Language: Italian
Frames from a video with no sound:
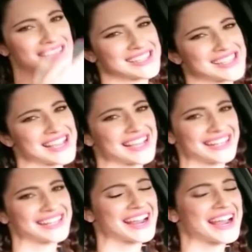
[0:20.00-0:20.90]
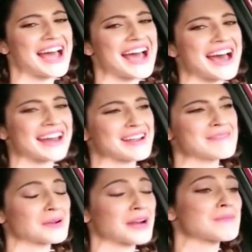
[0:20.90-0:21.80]
Singing in the Car, il
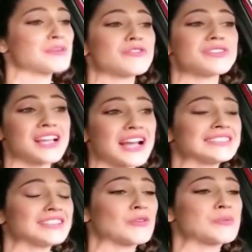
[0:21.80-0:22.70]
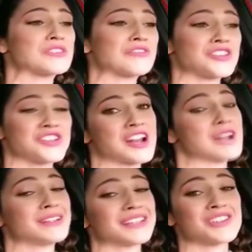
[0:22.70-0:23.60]
programma dove si canta come si fa
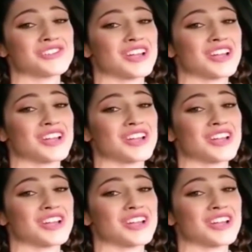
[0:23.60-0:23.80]
generalmente sotto la